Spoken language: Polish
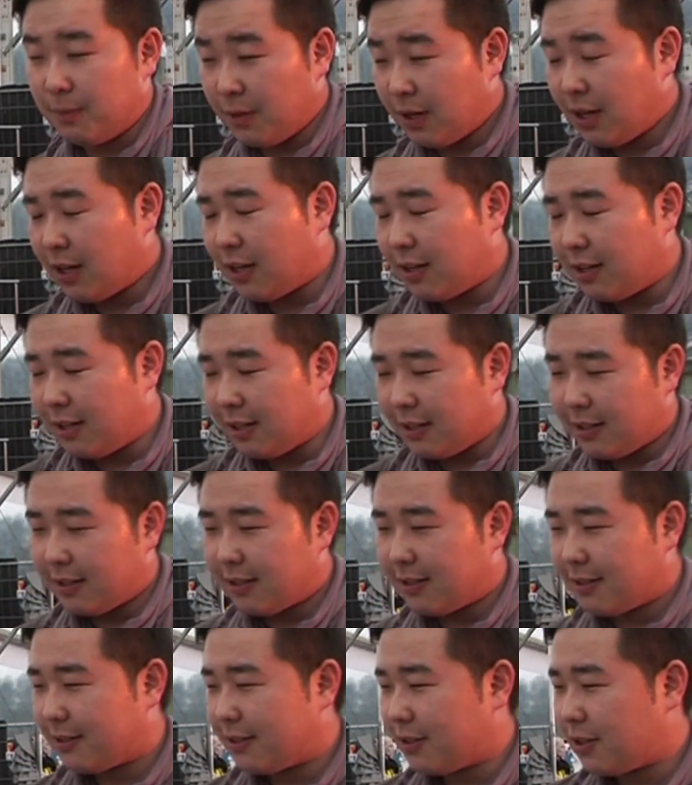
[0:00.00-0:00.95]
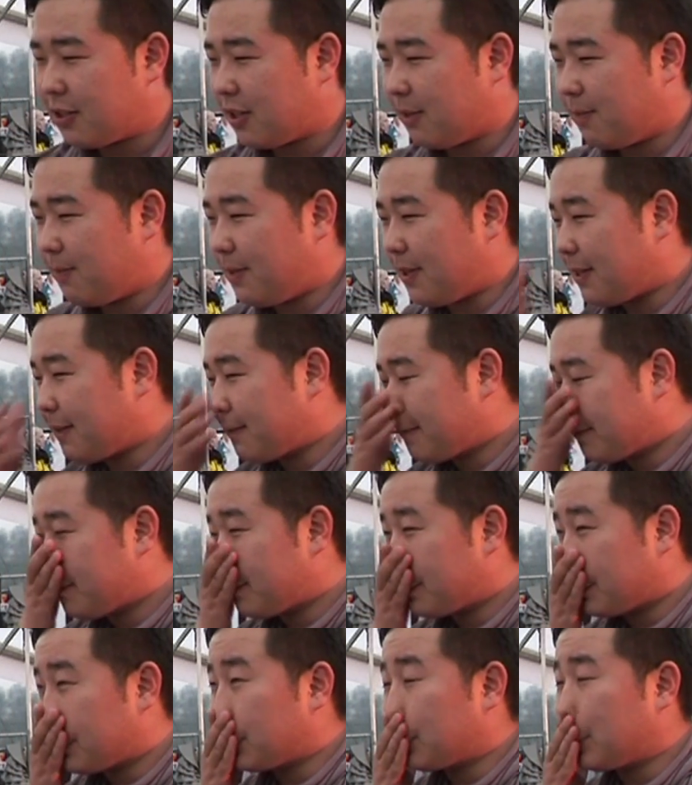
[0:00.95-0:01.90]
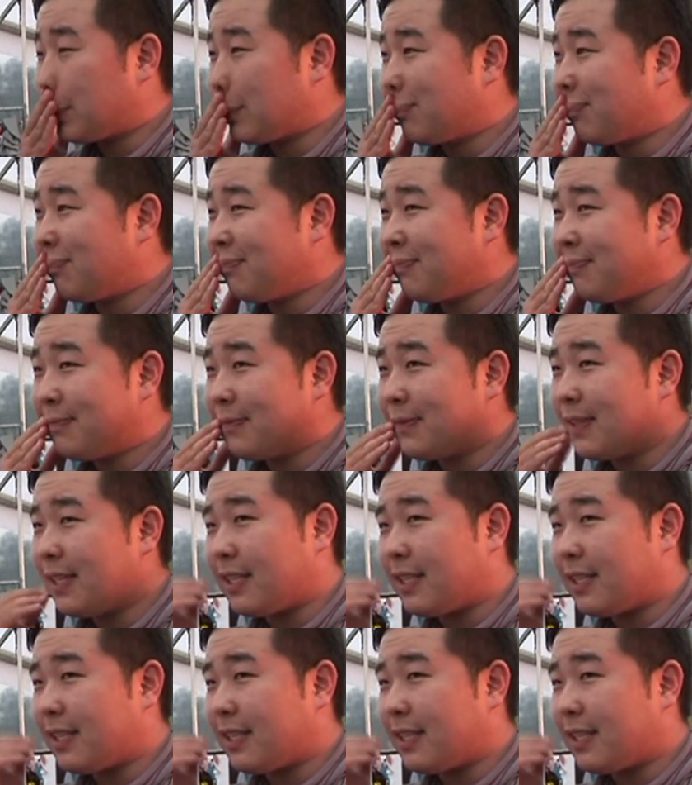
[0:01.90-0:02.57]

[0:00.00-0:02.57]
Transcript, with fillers: Do Mongolii, do siebie. Mhm.